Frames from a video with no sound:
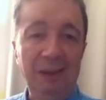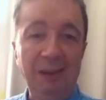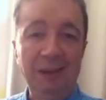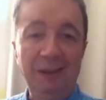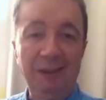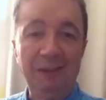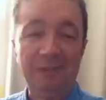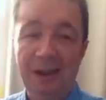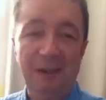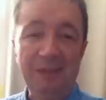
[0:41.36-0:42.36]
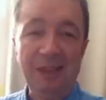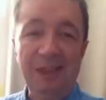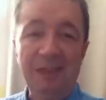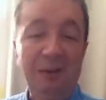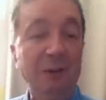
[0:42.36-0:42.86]
Et euh, voilà.
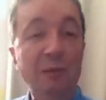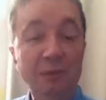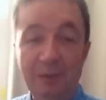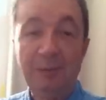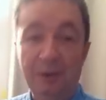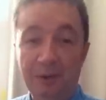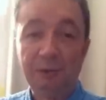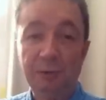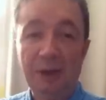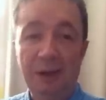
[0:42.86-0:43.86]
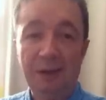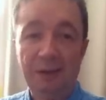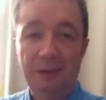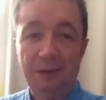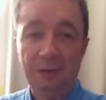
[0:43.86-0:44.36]
Faites vos films, en tout
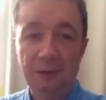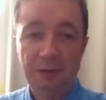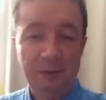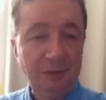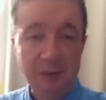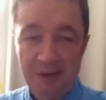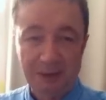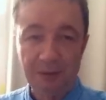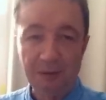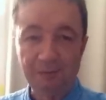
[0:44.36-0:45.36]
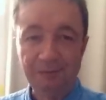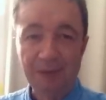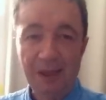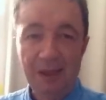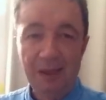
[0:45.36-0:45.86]
cas. Euh, n'imitez personne.
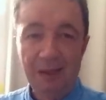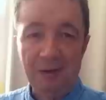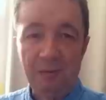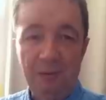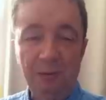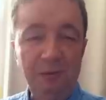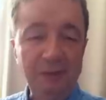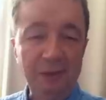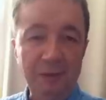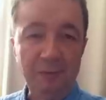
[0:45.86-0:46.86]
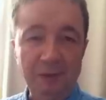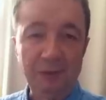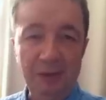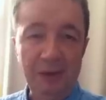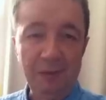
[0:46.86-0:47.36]
Euh, plus vous faites un film
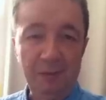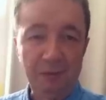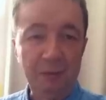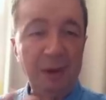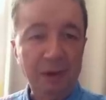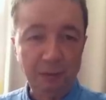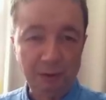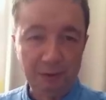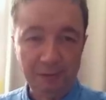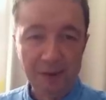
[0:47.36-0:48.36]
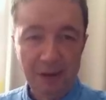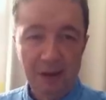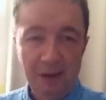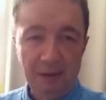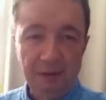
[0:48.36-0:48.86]
personnel, plus vous parlez aux gens.
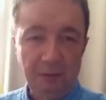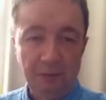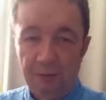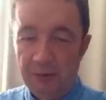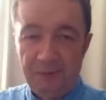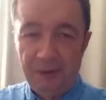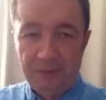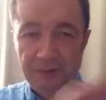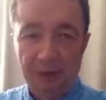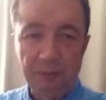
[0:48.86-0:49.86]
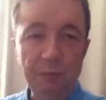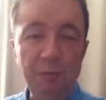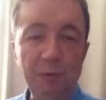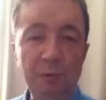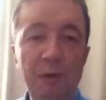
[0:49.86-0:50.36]
Si vous voulez faire plaisir à
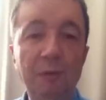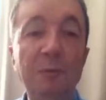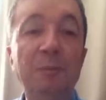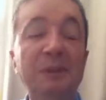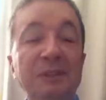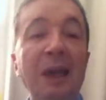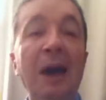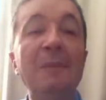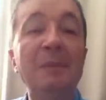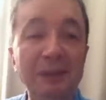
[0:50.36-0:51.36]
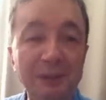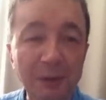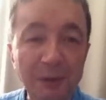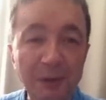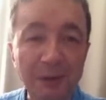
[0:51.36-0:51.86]
tout le monde, vous ne plaisez à
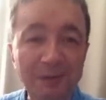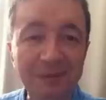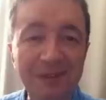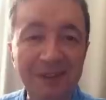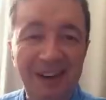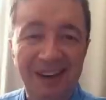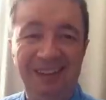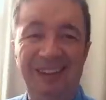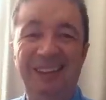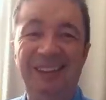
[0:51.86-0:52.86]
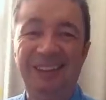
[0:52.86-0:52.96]
personne. Voilà.